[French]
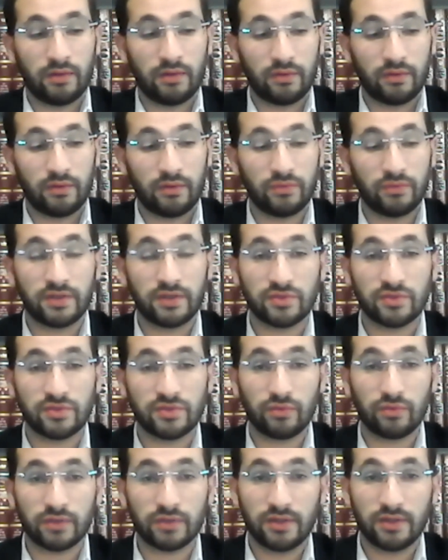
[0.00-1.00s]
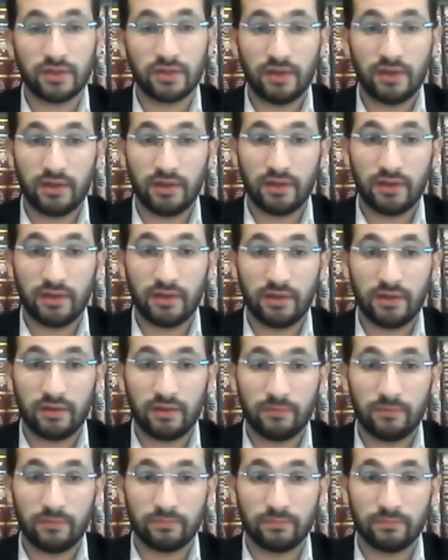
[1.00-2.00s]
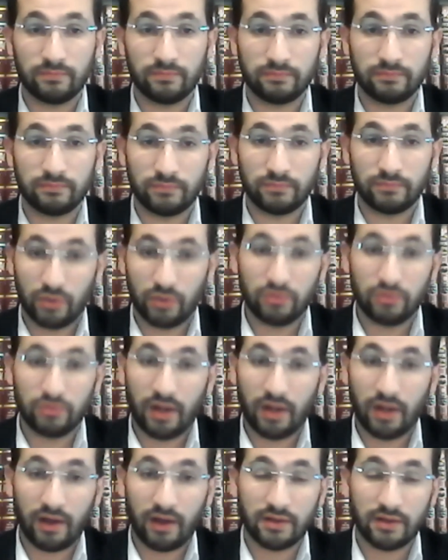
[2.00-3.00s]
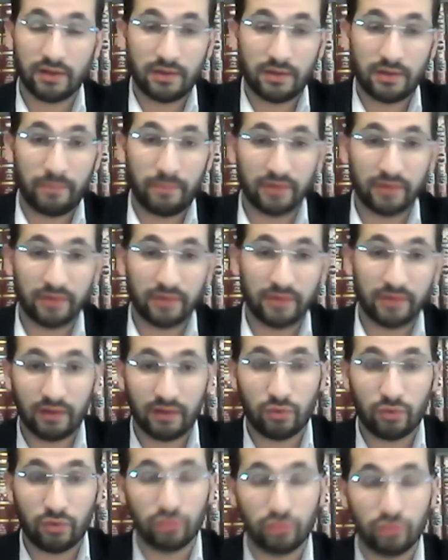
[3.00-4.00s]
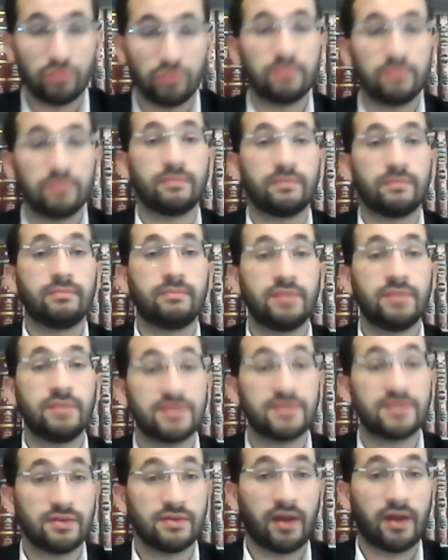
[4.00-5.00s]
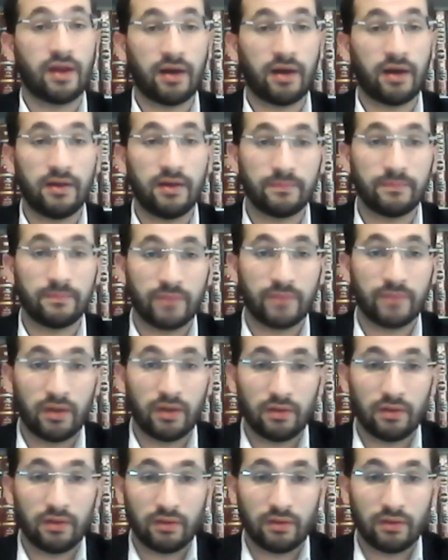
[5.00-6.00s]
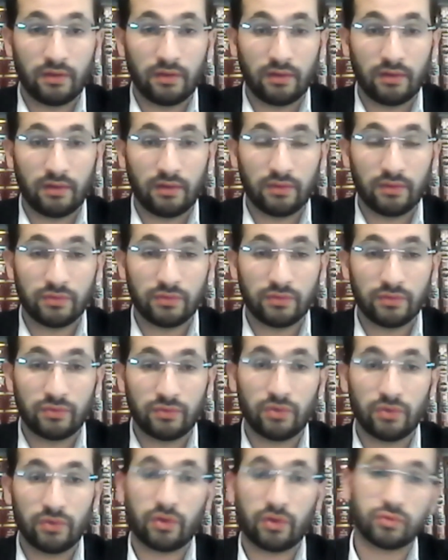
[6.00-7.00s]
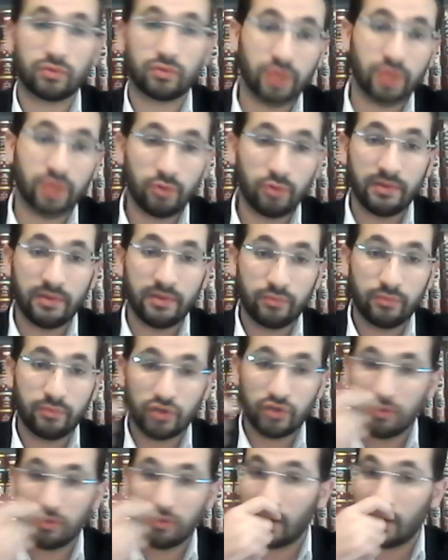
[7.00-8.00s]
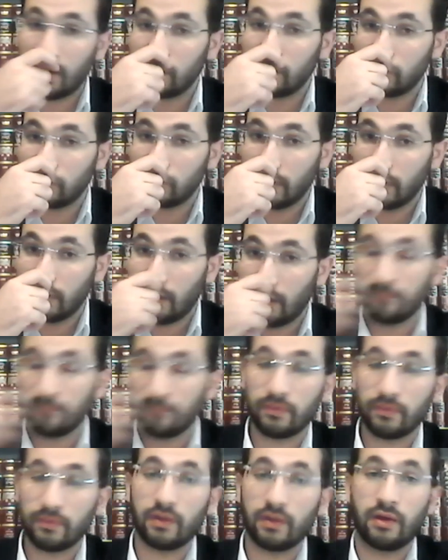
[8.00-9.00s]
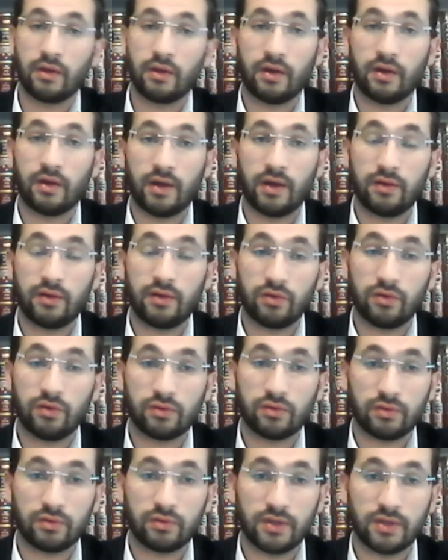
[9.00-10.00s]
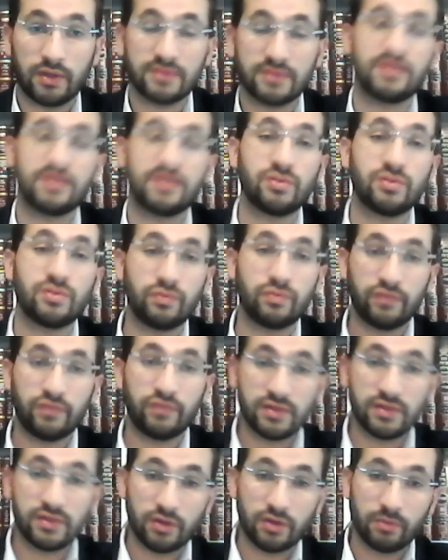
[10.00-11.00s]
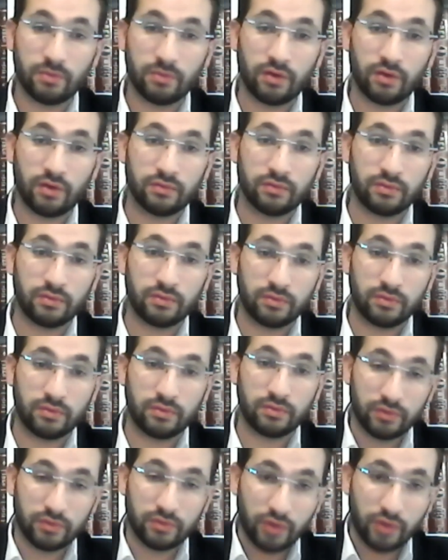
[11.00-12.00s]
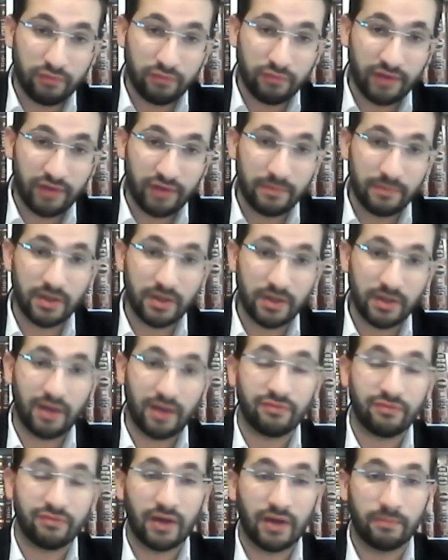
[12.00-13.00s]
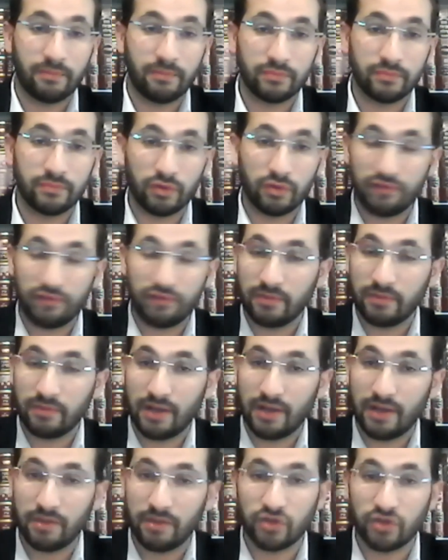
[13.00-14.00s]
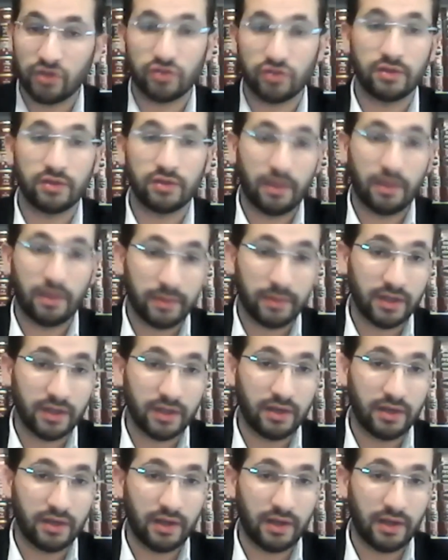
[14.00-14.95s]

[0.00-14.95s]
une question qui est une halakha qui n'est pas très connue, mais c'est une halakha. De, quand on allume les bougies de la khadoukia alors, est-ce qu'il suffit seulement d'enflammer la flamme, d'enflammer la mèche, et après